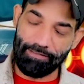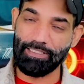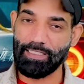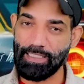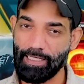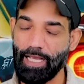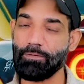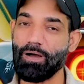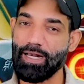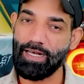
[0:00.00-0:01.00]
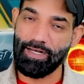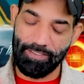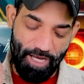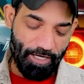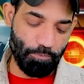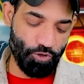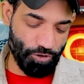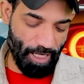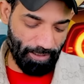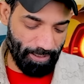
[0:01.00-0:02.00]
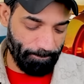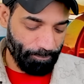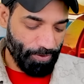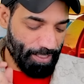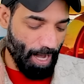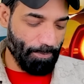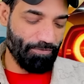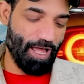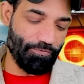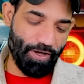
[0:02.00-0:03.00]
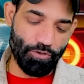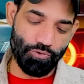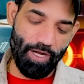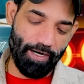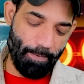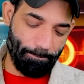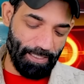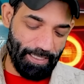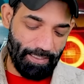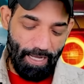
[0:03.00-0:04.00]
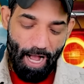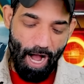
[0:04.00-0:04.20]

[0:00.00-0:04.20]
इसी वजह से कई बार रिजेक्ट भी हो जाती है यहाँ पर वेरीफाई हो चुका है कंप्लीट